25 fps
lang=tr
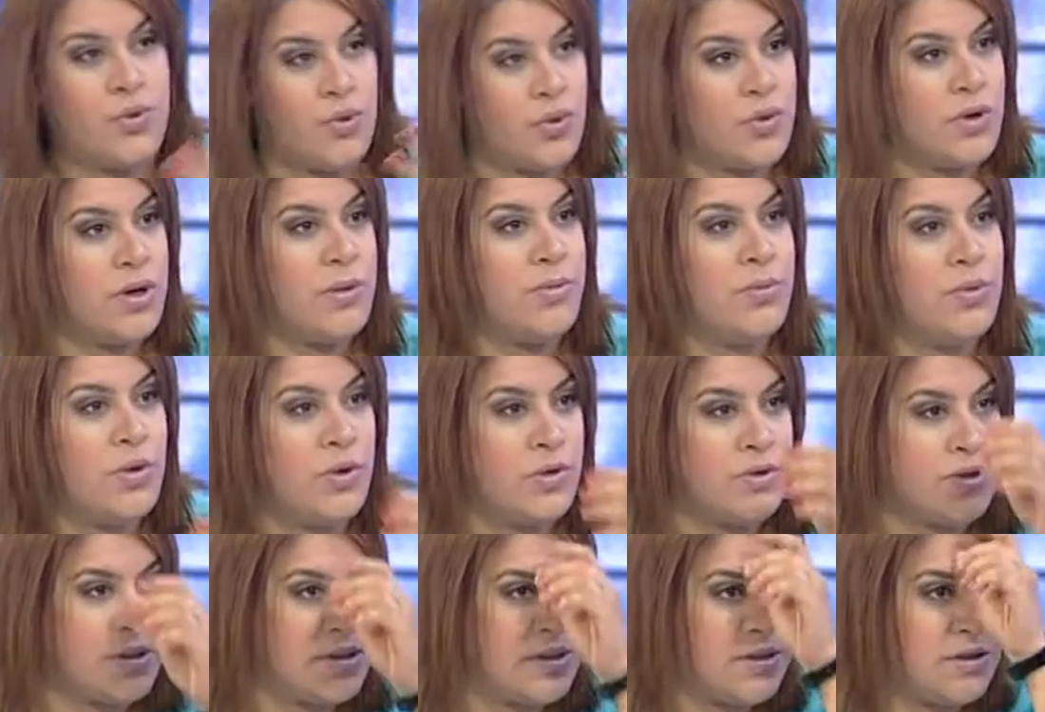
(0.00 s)
programın
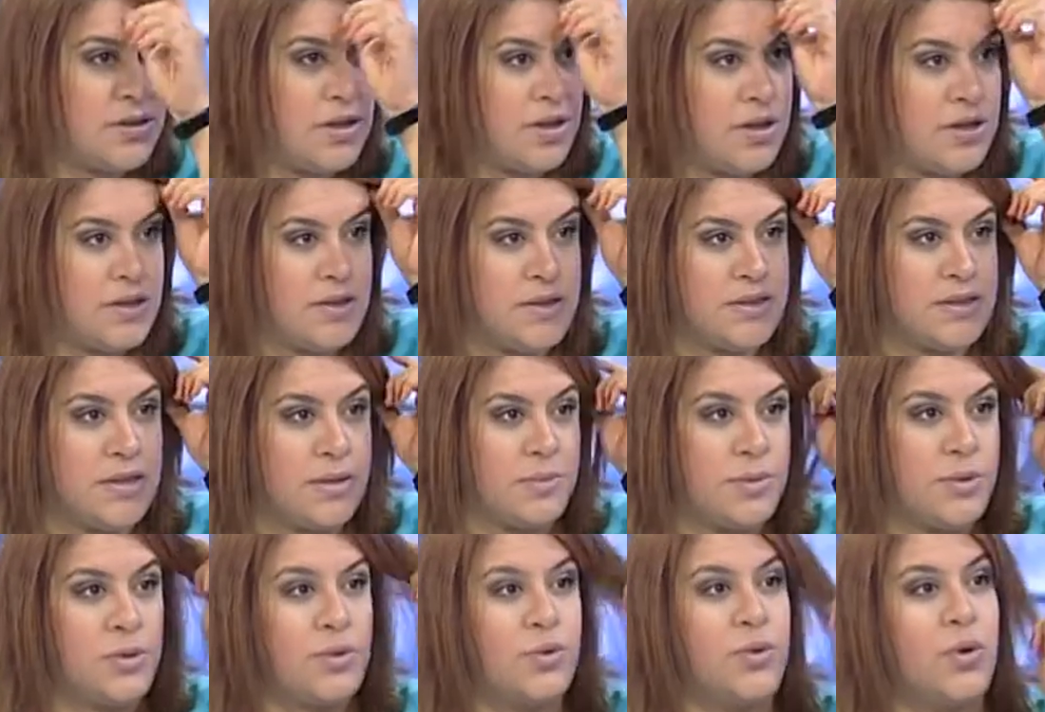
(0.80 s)
öncesinde de
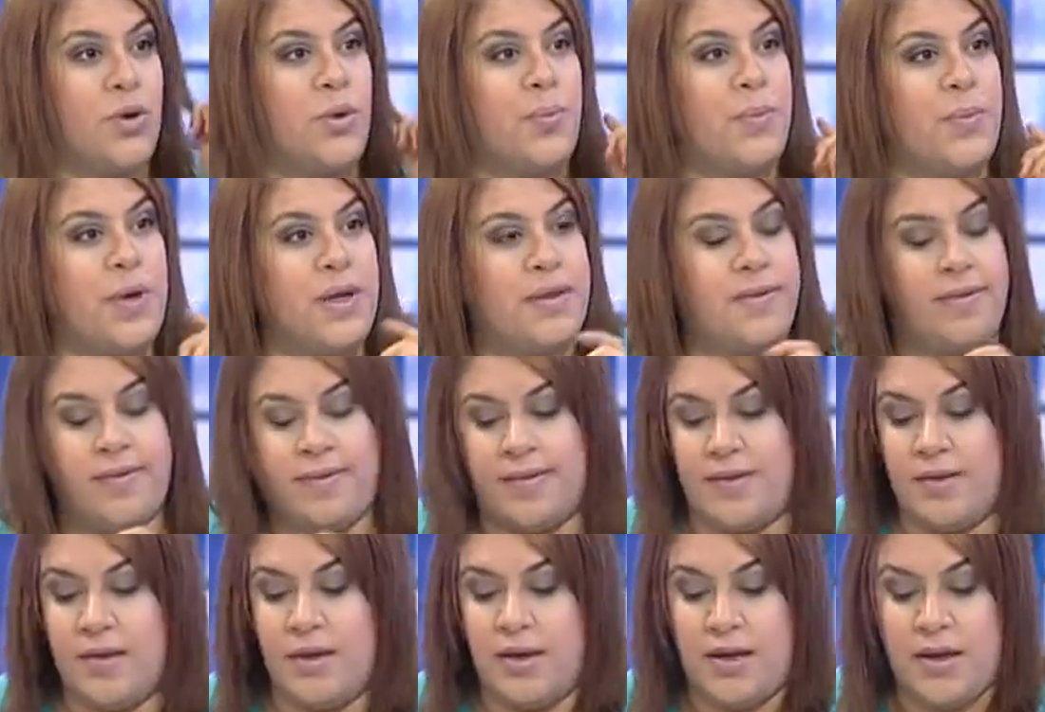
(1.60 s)
kısa bir
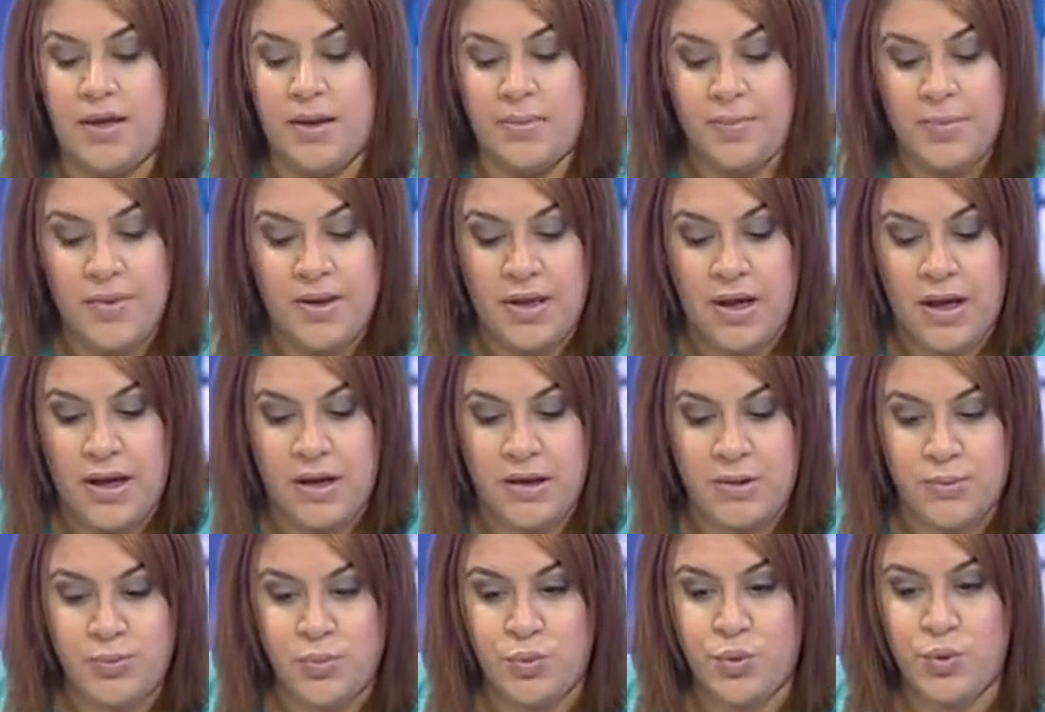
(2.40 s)
sohbet e,
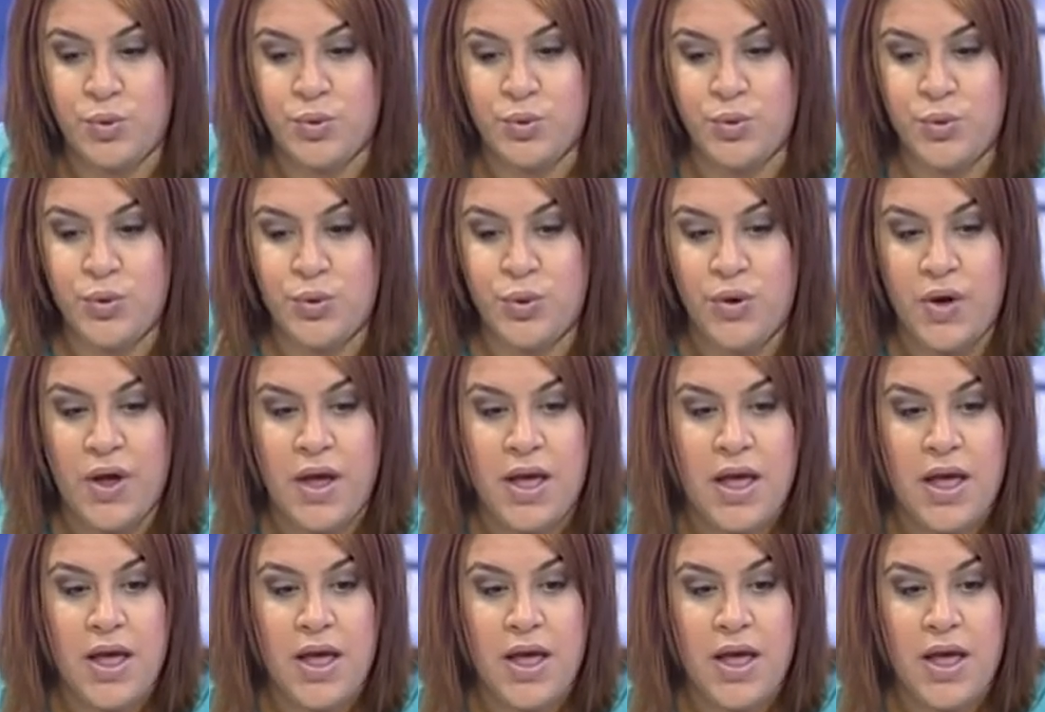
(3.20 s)
imkanı bulduk.